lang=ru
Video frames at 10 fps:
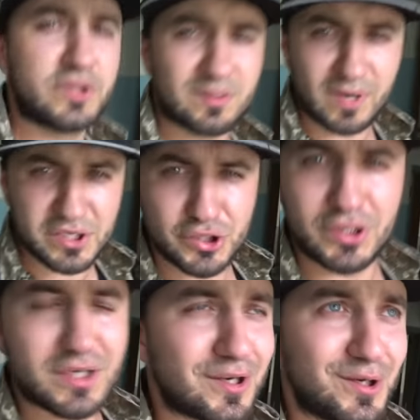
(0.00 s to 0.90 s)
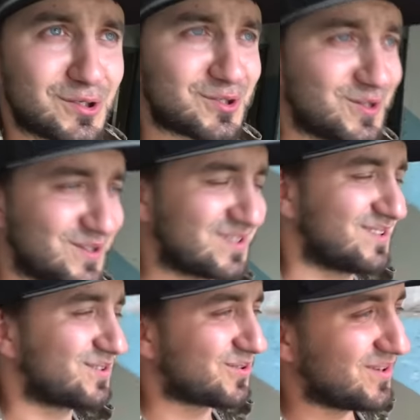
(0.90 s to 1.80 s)
какие-то брачные игры или что-то
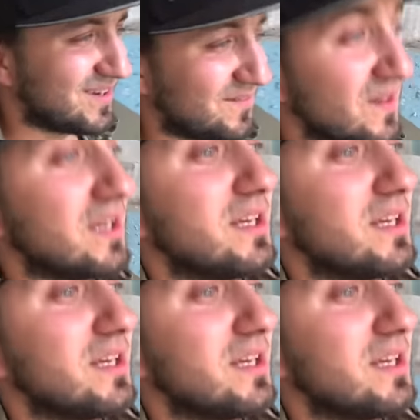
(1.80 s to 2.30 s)
другое,